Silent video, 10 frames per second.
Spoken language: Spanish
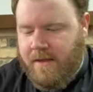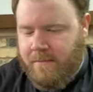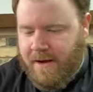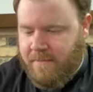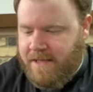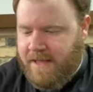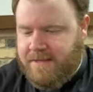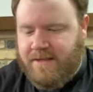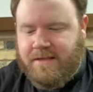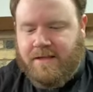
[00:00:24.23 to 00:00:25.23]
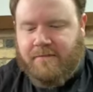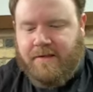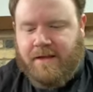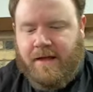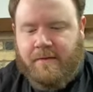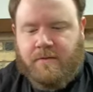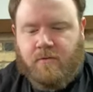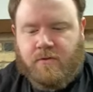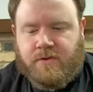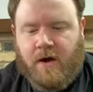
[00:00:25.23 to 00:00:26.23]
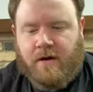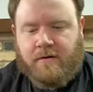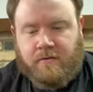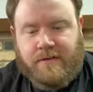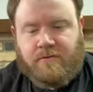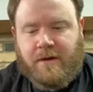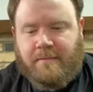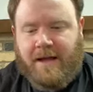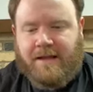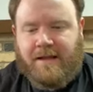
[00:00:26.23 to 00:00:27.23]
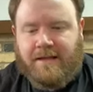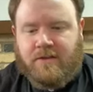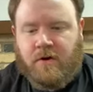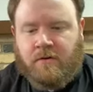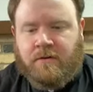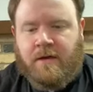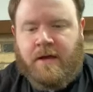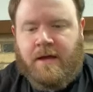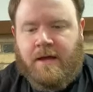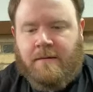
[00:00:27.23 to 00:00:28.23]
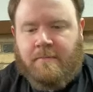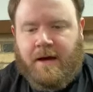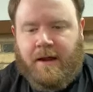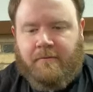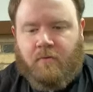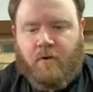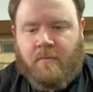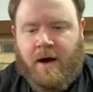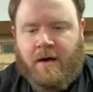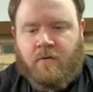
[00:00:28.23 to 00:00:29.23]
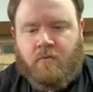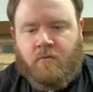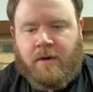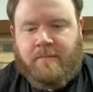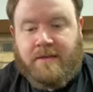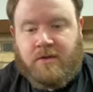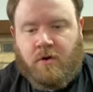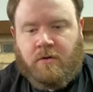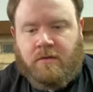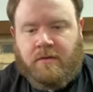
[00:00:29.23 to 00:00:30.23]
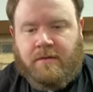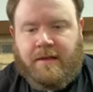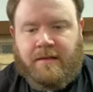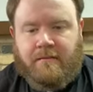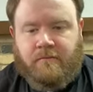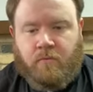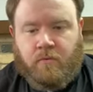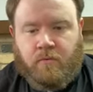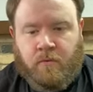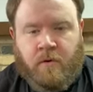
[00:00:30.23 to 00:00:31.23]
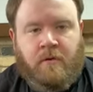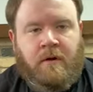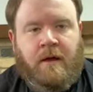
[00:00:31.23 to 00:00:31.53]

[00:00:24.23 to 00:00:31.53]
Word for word: Para mí este significa usar nuestra imaginación para formar una visión del futuro,